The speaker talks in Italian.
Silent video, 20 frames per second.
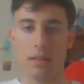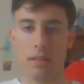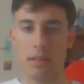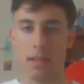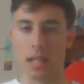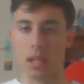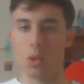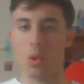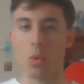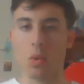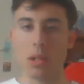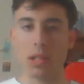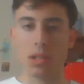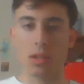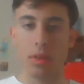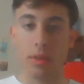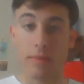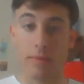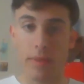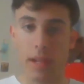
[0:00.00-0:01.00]
detto
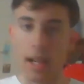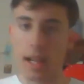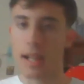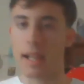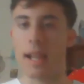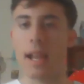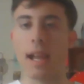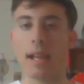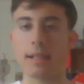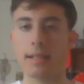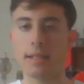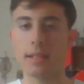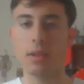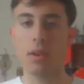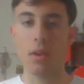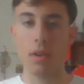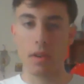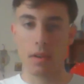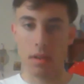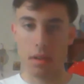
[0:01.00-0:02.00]
questo, vi
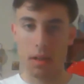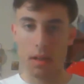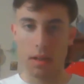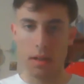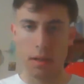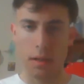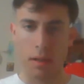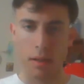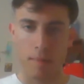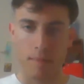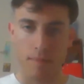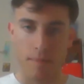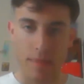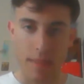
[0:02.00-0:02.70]
ringrazio eh,